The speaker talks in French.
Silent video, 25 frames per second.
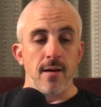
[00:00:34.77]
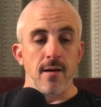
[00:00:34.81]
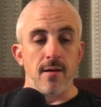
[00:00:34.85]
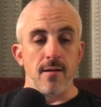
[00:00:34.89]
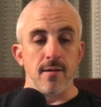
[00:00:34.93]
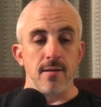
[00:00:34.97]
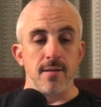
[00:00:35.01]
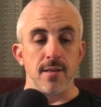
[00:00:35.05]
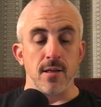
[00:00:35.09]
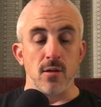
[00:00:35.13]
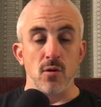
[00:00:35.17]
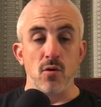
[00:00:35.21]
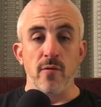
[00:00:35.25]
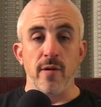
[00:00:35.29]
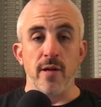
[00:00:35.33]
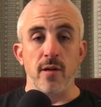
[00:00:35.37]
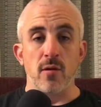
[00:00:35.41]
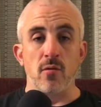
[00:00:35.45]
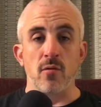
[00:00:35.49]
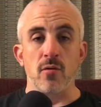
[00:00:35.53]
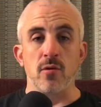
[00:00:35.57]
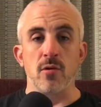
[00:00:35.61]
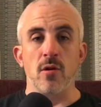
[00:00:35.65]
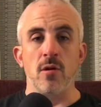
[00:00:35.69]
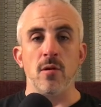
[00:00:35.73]
Euh, cette nouvelle
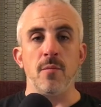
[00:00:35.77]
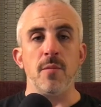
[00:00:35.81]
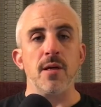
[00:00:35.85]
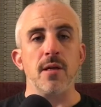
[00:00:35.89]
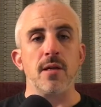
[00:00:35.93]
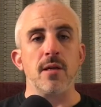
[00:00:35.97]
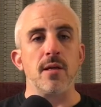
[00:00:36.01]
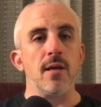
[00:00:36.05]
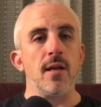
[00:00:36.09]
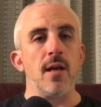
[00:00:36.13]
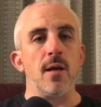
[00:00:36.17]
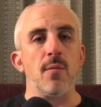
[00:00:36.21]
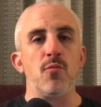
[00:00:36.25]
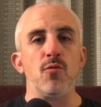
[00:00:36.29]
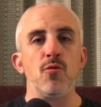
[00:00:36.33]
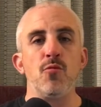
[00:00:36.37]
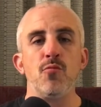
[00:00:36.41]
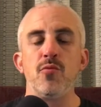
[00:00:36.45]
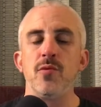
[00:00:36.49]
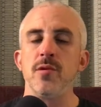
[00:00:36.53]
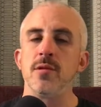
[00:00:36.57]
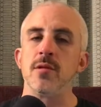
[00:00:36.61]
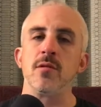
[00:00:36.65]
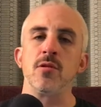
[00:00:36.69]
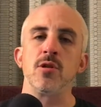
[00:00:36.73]
console, bah, qui est la plus
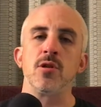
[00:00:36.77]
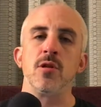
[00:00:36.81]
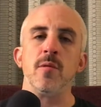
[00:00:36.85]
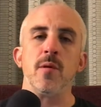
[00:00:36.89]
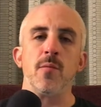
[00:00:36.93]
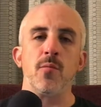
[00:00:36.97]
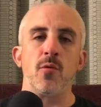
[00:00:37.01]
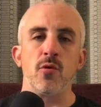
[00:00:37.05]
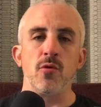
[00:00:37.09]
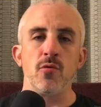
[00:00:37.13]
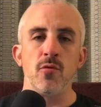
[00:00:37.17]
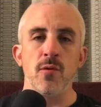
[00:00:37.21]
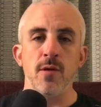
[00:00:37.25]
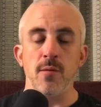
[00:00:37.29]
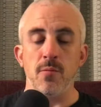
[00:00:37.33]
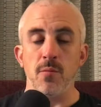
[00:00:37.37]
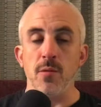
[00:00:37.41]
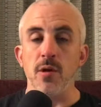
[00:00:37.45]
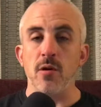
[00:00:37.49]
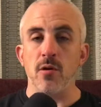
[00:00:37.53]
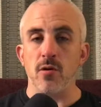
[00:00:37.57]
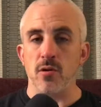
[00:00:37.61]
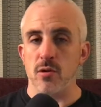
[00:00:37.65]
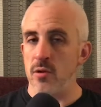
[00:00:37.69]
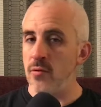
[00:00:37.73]
puissante jamais produite,
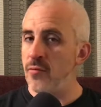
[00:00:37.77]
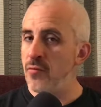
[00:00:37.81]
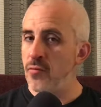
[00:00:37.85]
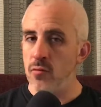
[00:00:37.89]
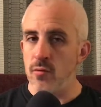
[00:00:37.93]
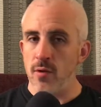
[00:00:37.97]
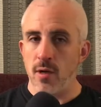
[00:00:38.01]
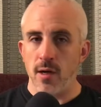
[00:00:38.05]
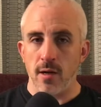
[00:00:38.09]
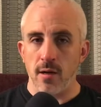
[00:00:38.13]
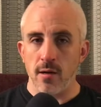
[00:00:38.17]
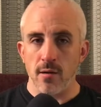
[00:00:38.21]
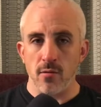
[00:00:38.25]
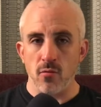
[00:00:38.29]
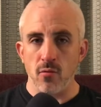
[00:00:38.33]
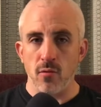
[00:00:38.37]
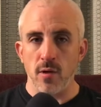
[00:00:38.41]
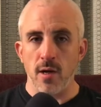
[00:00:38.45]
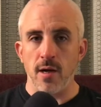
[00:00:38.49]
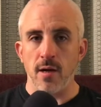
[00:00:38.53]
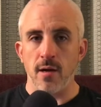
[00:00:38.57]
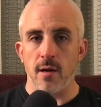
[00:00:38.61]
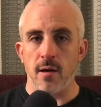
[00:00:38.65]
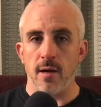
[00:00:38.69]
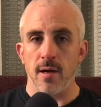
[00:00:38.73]
Microsoft nous l'a, nous
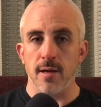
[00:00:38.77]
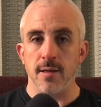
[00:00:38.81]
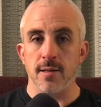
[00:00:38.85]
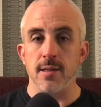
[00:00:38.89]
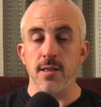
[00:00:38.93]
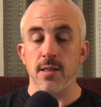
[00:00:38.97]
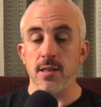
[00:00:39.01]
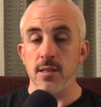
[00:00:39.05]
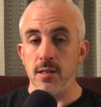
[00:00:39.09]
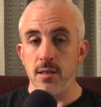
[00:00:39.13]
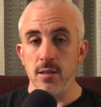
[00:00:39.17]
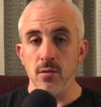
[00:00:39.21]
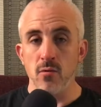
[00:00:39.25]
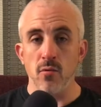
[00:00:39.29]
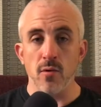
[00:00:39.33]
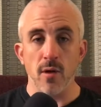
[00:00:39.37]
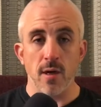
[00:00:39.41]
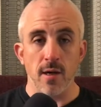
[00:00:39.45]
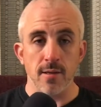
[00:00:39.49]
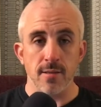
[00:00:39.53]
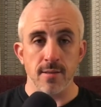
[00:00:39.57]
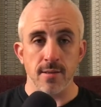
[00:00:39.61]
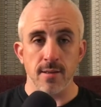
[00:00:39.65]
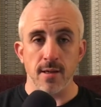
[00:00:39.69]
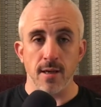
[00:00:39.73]
l'a assez dit, nous l'a
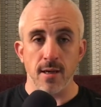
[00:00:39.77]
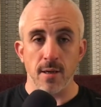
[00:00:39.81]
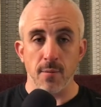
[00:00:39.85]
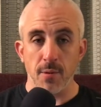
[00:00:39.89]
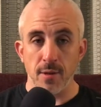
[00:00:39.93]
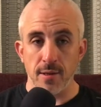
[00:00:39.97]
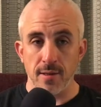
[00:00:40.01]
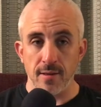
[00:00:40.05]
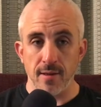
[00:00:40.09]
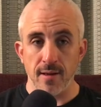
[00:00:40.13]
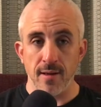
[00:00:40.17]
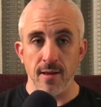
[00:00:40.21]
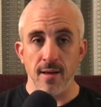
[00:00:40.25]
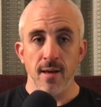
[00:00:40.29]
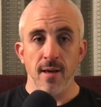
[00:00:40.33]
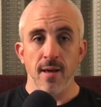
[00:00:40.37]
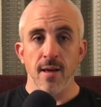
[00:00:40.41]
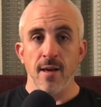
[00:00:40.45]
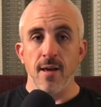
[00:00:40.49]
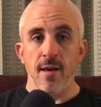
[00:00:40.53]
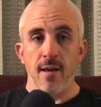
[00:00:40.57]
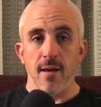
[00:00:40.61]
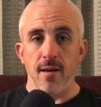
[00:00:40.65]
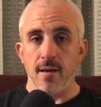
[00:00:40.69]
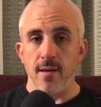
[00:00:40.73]
assez répété,
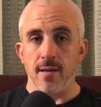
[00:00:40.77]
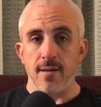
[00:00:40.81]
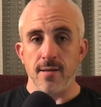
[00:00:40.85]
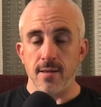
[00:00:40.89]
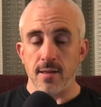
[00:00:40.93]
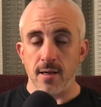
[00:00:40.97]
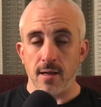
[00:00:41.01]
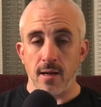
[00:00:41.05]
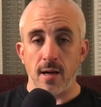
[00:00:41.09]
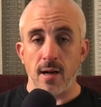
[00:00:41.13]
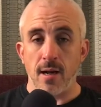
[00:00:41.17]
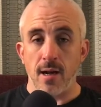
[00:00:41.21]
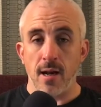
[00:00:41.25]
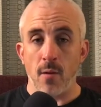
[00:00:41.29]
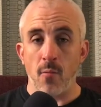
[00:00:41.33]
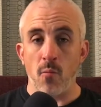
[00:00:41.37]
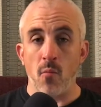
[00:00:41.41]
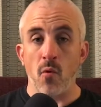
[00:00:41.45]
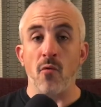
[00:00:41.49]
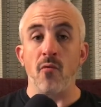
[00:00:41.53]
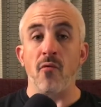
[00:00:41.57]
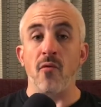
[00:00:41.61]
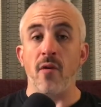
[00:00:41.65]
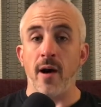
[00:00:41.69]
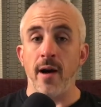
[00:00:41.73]
et c'est
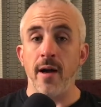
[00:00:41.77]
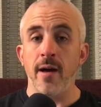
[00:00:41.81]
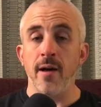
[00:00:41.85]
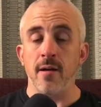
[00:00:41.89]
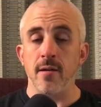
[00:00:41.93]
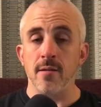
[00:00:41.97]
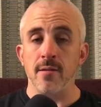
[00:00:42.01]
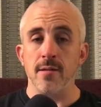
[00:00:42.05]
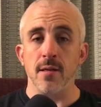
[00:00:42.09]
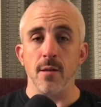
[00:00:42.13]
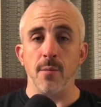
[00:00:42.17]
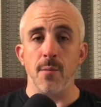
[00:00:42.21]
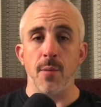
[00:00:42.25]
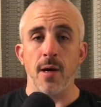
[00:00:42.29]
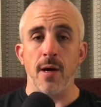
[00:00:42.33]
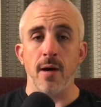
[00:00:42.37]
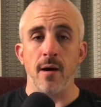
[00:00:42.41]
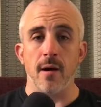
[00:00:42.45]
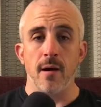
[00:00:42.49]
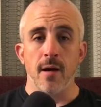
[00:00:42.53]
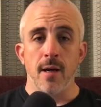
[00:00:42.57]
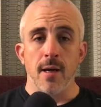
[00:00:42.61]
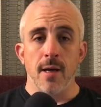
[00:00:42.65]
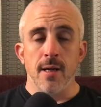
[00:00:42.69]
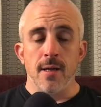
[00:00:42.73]
clairement vrai. Hein, c'est
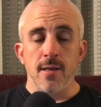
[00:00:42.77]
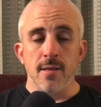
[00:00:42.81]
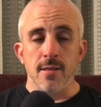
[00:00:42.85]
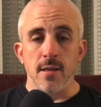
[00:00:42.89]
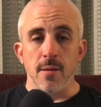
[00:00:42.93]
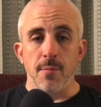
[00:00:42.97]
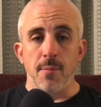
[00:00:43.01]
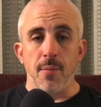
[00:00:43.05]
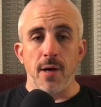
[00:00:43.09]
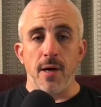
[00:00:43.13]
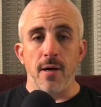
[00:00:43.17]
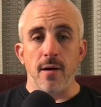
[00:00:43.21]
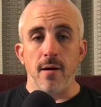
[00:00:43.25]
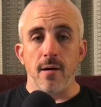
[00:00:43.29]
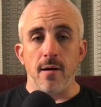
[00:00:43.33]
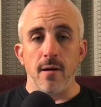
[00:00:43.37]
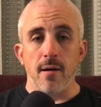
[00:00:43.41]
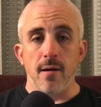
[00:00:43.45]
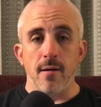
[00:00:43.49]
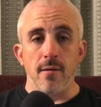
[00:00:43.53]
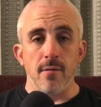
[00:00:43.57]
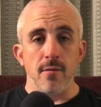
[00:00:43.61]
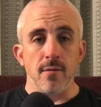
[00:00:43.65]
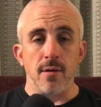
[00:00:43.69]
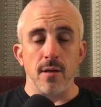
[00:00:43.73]
pas, c'est
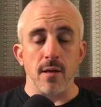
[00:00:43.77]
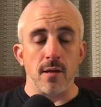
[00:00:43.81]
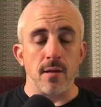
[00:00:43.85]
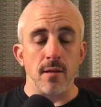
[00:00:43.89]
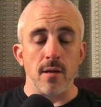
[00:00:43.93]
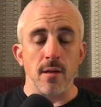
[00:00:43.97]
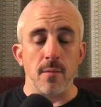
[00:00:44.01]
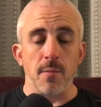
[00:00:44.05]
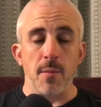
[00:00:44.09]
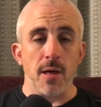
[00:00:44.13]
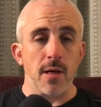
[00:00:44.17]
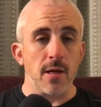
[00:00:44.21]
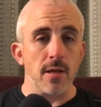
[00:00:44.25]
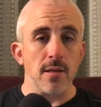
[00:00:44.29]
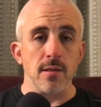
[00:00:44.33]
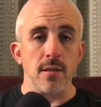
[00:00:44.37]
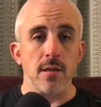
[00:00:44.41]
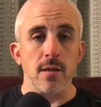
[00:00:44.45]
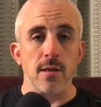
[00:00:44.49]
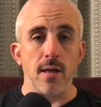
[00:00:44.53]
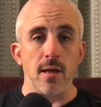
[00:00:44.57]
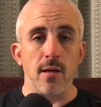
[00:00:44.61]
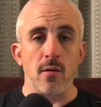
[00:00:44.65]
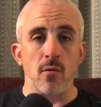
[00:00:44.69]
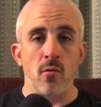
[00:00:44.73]
pas une technique marketing
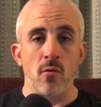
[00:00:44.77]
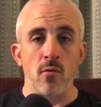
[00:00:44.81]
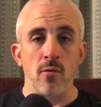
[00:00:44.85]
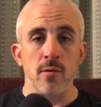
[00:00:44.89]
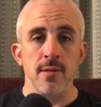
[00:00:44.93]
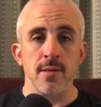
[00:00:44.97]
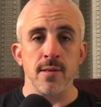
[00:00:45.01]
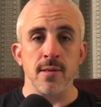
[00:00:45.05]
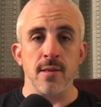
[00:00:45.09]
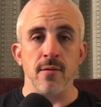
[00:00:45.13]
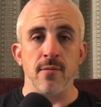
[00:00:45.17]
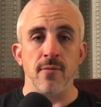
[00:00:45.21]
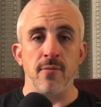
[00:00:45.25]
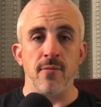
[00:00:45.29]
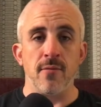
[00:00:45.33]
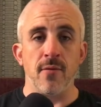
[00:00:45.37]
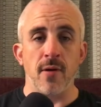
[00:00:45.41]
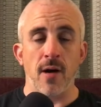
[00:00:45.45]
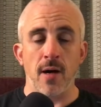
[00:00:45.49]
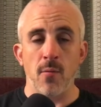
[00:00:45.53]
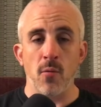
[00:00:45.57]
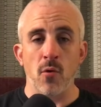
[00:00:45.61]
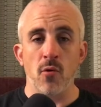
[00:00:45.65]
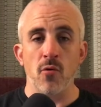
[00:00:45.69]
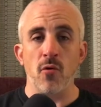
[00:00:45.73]
quelconque, c'est
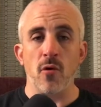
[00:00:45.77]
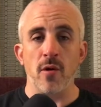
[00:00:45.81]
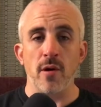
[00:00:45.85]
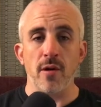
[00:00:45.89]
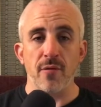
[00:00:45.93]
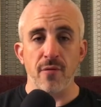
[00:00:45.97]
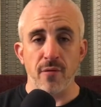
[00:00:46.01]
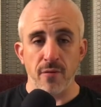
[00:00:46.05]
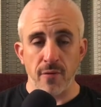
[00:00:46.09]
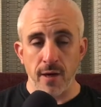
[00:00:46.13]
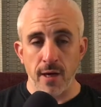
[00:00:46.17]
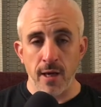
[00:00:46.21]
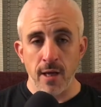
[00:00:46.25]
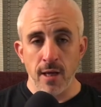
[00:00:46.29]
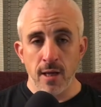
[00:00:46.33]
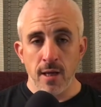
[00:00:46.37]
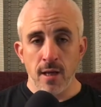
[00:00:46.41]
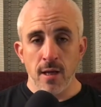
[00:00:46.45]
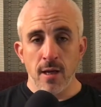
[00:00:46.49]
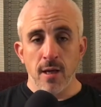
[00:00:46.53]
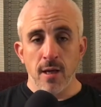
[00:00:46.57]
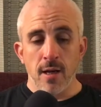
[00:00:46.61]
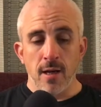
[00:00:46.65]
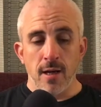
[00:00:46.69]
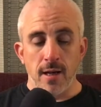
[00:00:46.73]
vraiment dans les faits
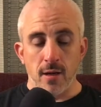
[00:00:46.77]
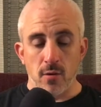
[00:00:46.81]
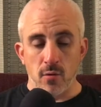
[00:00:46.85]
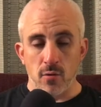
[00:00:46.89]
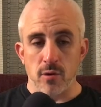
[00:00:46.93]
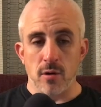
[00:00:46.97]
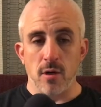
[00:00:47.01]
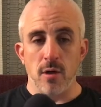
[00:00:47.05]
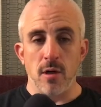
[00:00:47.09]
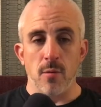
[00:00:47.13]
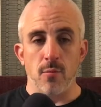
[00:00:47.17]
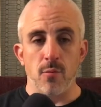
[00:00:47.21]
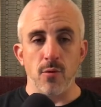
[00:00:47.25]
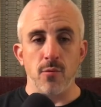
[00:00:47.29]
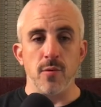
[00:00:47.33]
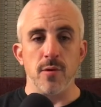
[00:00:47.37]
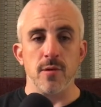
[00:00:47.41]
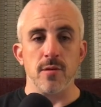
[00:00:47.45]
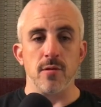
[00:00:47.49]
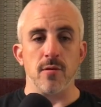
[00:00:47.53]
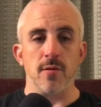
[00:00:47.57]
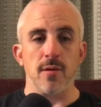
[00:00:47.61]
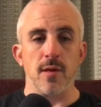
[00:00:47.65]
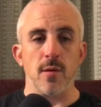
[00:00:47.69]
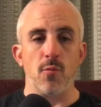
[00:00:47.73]
la console la plus
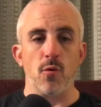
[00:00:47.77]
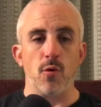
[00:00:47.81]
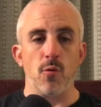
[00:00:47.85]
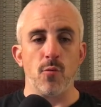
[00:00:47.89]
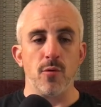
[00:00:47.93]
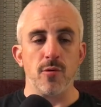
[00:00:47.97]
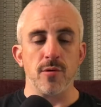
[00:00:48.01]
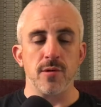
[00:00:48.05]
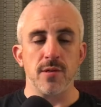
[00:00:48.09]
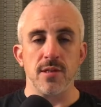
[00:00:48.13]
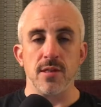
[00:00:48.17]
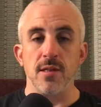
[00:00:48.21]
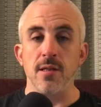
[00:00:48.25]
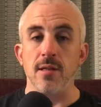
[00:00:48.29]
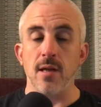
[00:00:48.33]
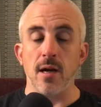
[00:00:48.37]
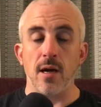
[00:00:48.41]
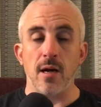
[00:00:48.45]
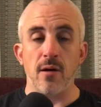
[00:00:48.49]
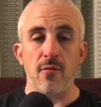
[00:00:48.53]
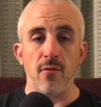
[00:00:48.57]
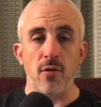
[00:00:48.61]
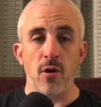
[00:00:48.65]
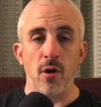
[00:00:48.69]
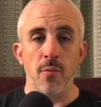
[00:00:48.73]
puissante. Elle propose 6
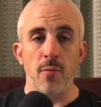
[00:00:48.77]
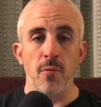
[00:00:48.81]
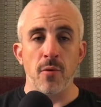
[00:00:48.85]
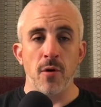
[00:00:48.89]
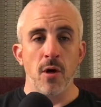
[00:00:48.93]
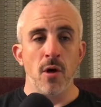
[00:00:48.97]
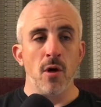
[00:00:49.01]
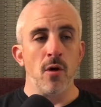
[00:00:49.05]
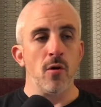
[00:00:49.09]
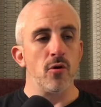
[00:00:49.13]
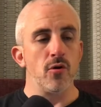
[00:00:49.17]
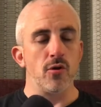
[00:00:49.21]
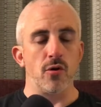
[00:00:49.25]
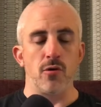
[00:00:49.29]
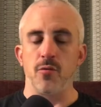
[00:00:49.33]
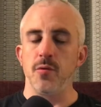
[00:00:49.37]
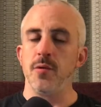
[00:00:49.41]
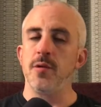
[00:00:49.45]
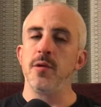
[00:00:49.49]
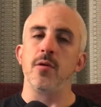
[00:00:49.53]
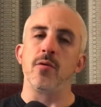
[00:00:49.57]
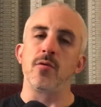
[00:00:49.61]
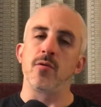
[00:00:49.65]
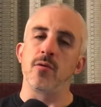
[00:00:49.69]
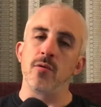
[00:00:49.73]
teraflops. Aujourd'hui, il
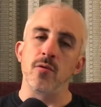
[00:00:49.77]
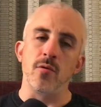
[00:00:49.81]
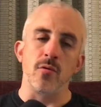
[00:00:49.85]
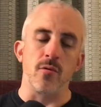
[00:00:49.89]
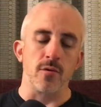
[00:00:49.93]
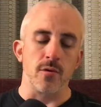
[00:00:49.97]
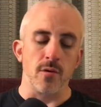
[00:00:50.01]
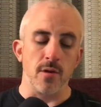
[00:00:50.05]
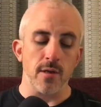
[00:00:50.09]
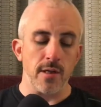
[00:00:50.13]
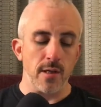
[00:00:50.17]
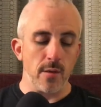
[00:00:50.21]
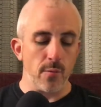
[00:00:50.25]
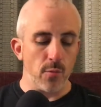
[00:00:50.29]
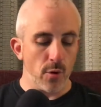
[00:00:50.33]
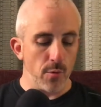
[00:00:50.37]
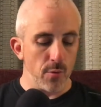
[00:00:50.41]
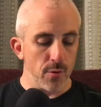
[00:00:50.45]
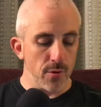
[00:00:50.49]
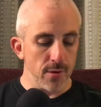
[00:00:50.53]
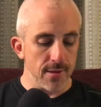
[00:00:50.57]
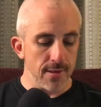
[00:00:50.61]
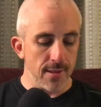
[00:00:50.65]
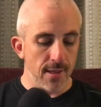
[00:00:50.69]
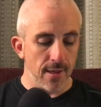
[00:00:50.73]
n'y a aucune console qui
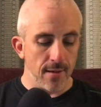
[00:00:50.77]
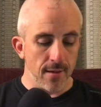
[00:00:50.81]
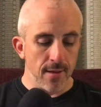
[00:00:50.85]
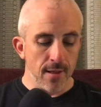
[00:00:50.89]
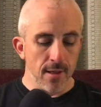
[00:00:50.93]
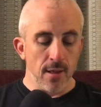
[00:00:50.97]
propose ça.